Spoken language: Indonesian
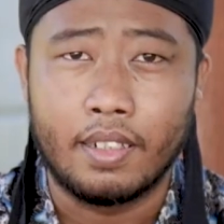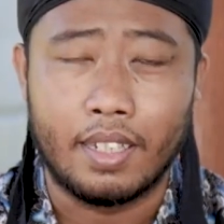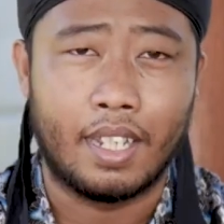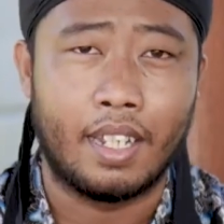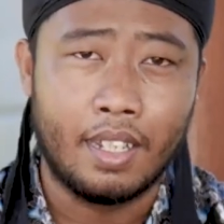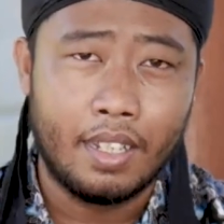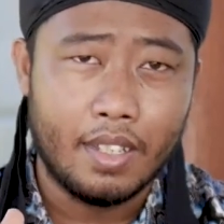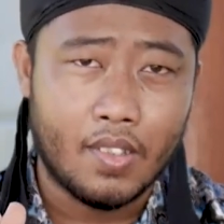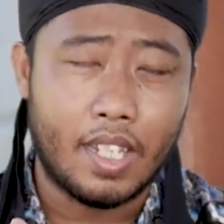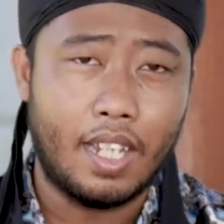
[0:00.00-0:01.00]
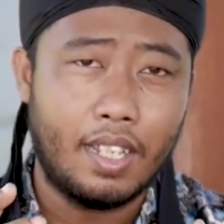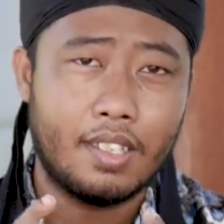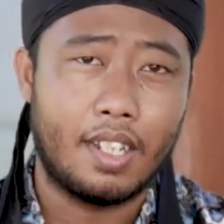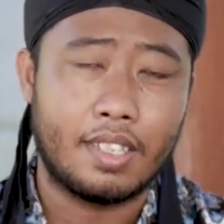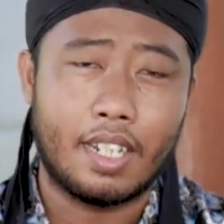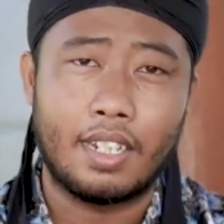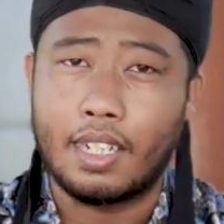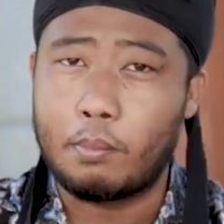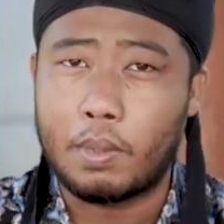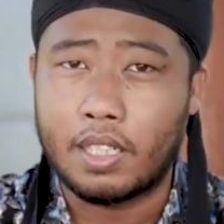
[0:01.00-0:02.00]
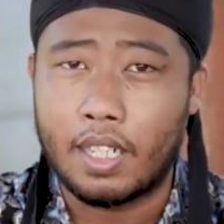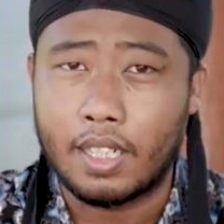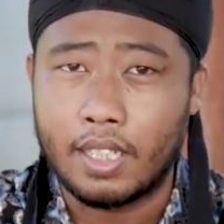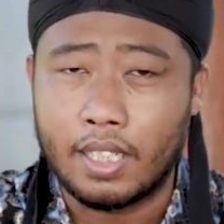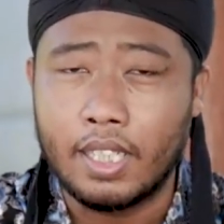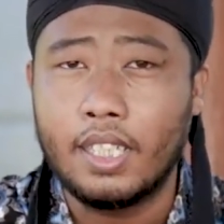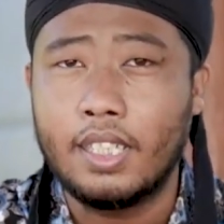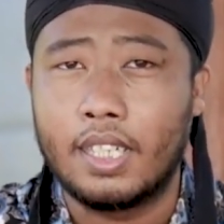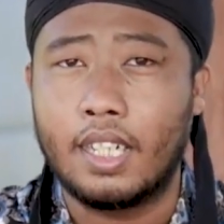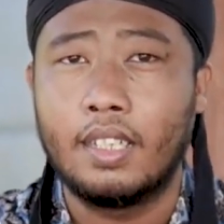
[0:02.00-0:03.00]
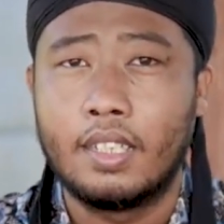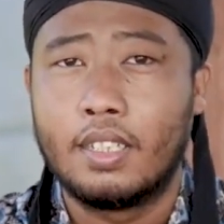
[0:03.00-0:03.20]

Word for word: ya saya akan jelaskan lengkap pada hari ini ya